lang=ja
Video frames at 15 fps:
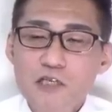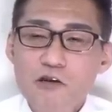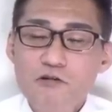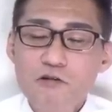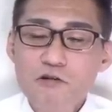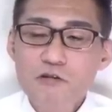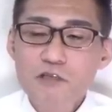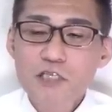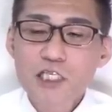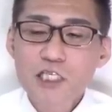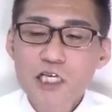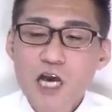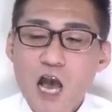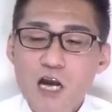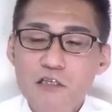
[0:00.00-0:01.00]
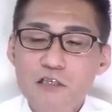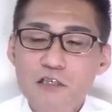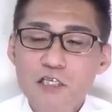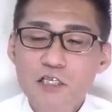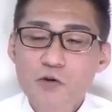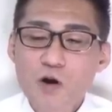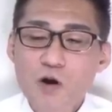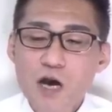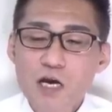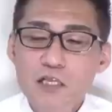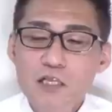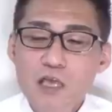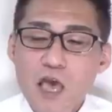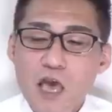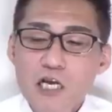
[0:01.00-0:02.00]
横の国が国を挙げ
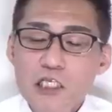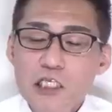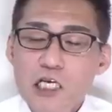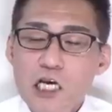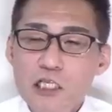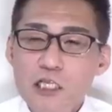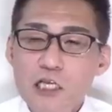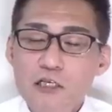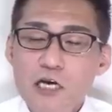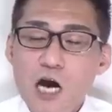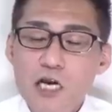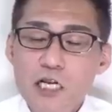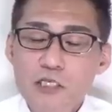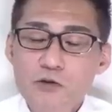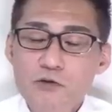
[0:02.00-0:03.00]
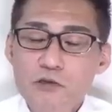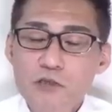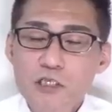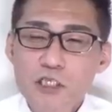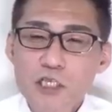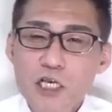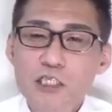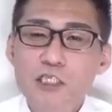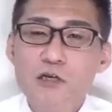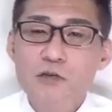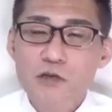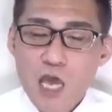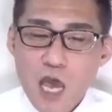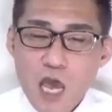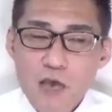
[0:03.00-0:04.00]
てやってるあれそっくりですよ
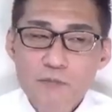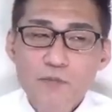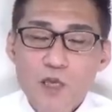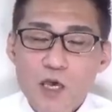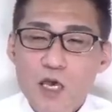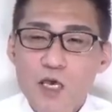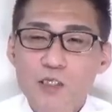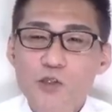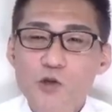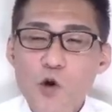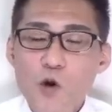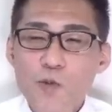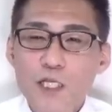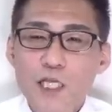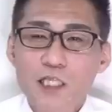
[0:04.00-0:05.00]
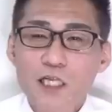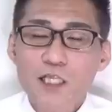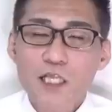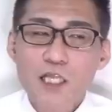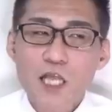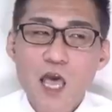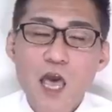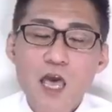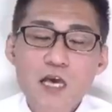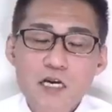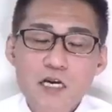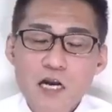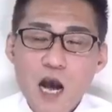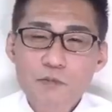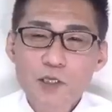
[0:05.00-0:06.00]
ね。えー、像まで立てて
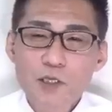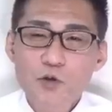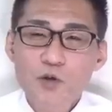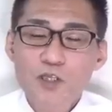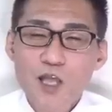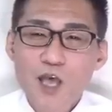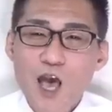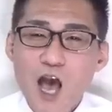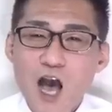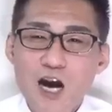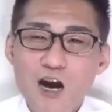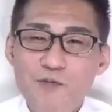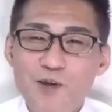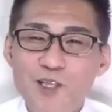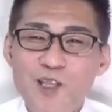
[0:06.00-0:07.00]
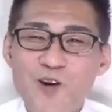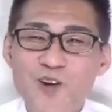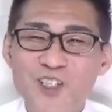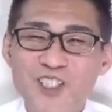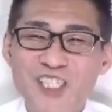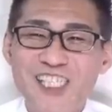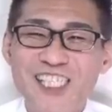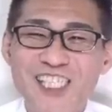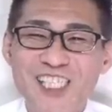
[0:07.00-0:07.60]
神として崇めておる